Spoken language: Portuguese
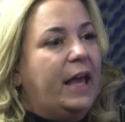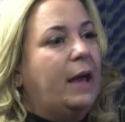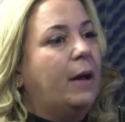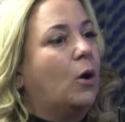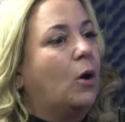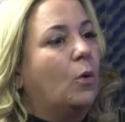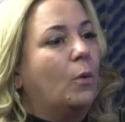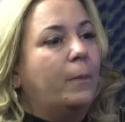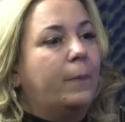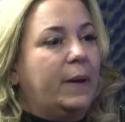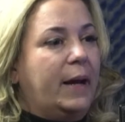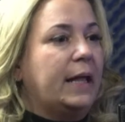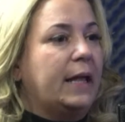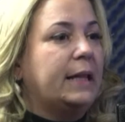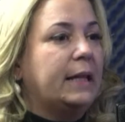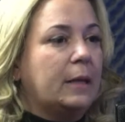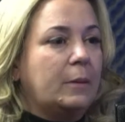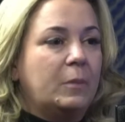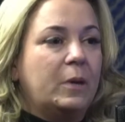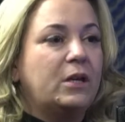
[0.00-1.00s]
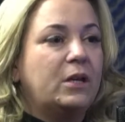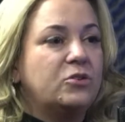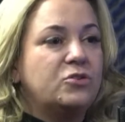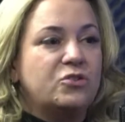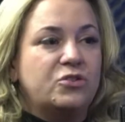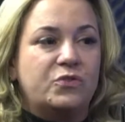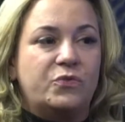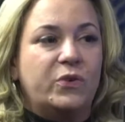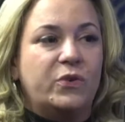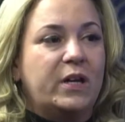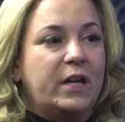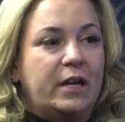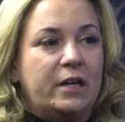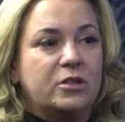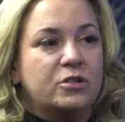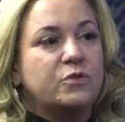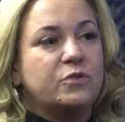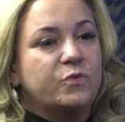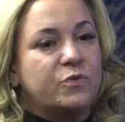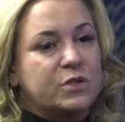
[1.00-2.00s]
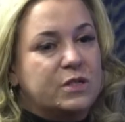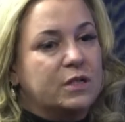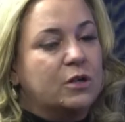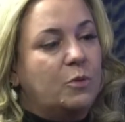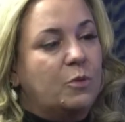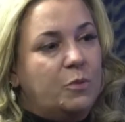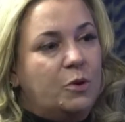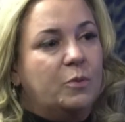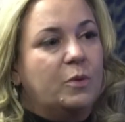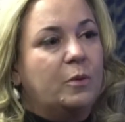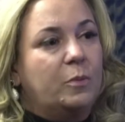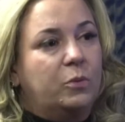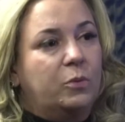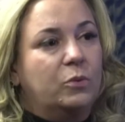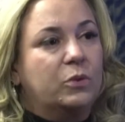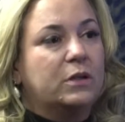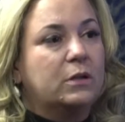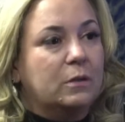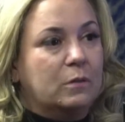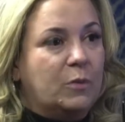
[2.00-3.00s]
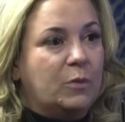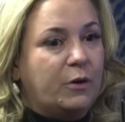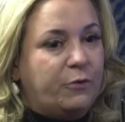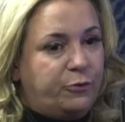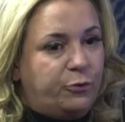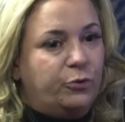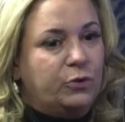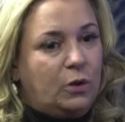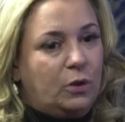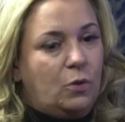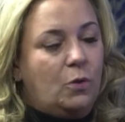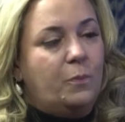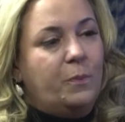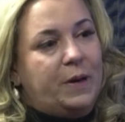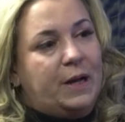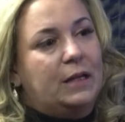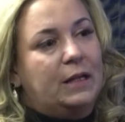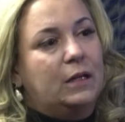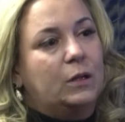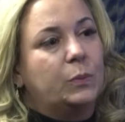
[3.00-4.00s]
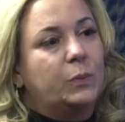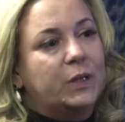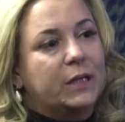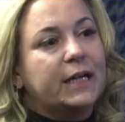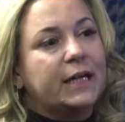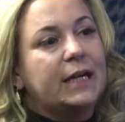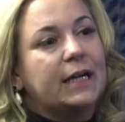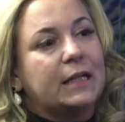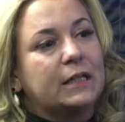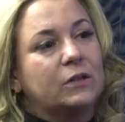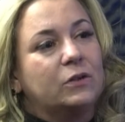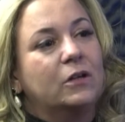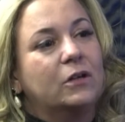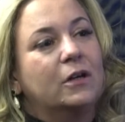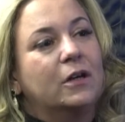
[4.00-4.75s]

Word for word: é completamente diferente de você comer uma fruta, uma fruta comprada no mercado.